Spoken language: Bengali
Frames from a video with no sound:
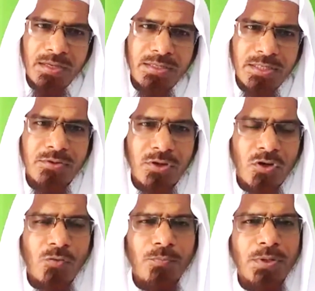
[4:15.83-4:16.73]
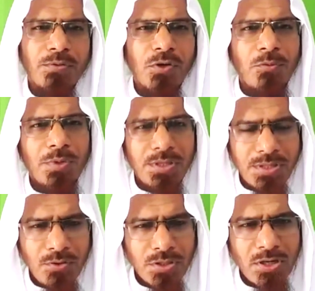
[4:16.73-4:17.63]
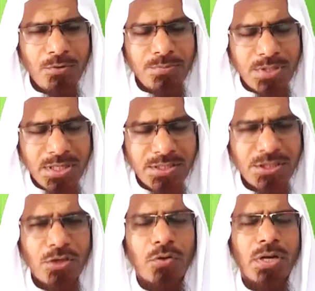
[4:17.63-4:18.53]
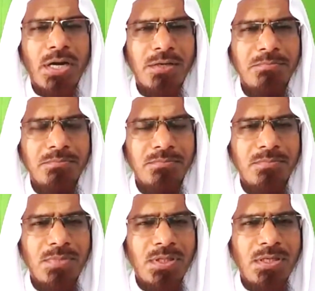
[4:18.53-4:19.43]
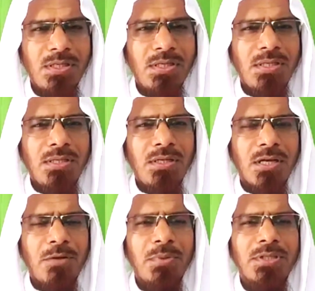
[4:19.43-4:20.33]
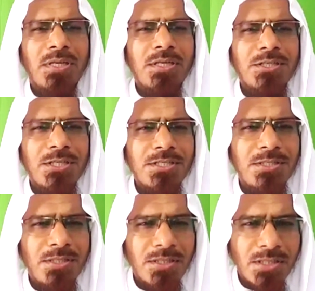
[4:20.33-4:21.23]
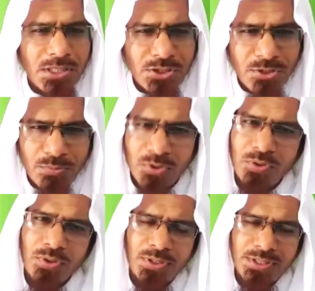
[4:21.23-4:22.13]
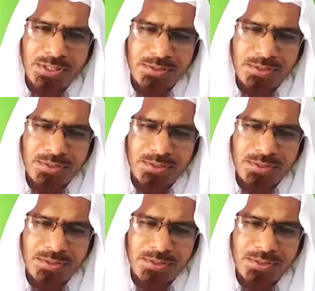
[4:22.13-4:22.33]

ঠিক অনুরূপ কোনো ব্যক্তি গোটা রমজানে ছিল না রমাজানের শেষ দিনে তার জন্ম ঘটেছে